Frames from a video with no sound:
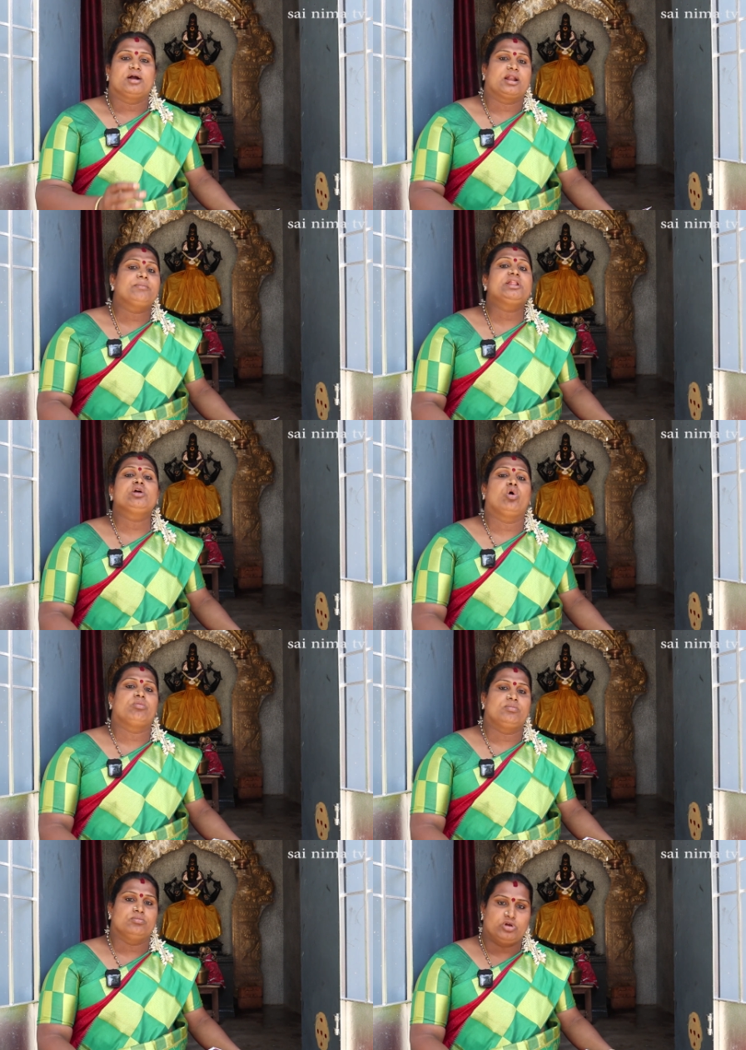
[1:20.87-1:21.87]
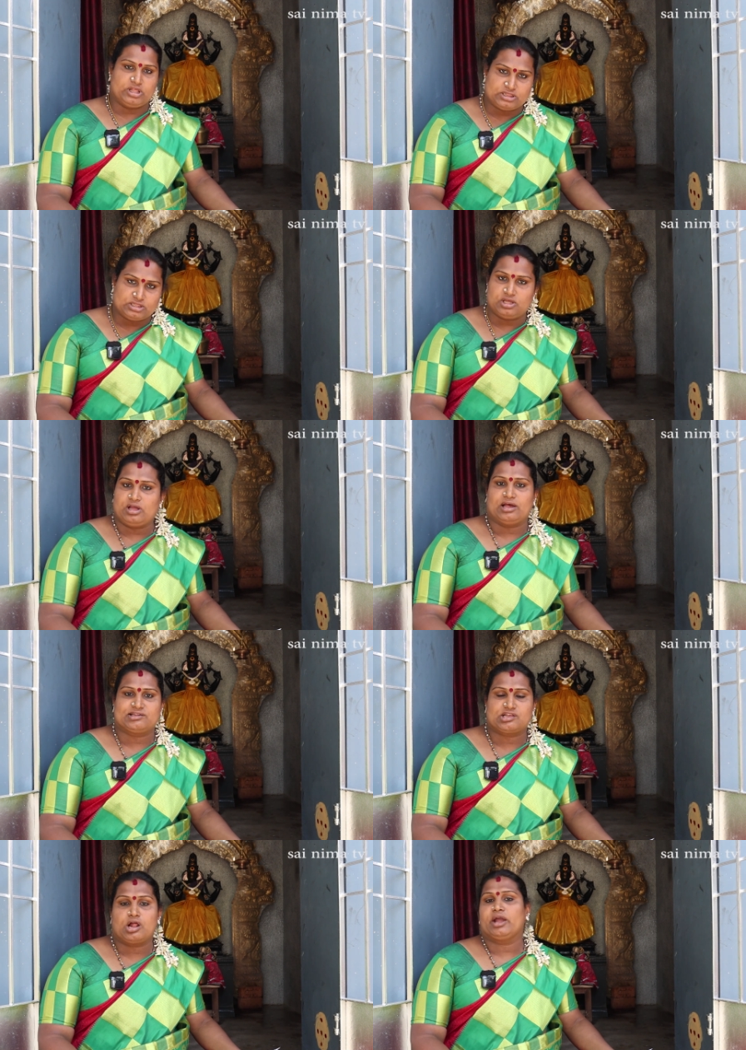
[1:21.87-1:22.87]
கணபதி ஹோமம் முடித்து
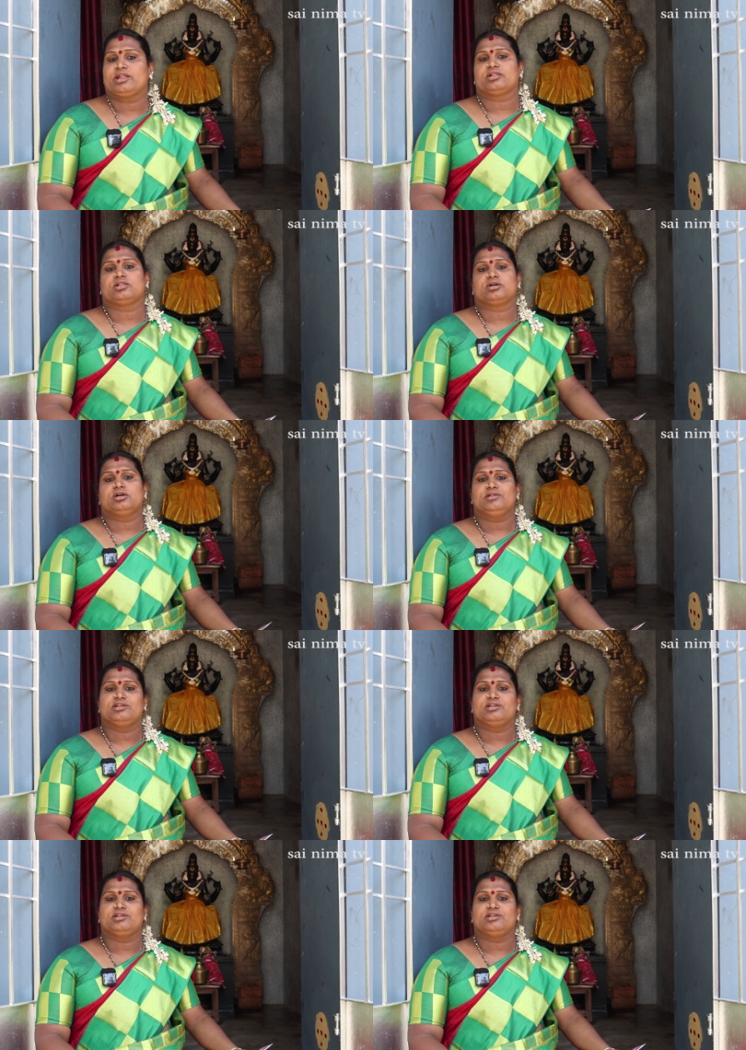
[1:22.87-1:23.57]
அஸ்ராயுதத்துக்கு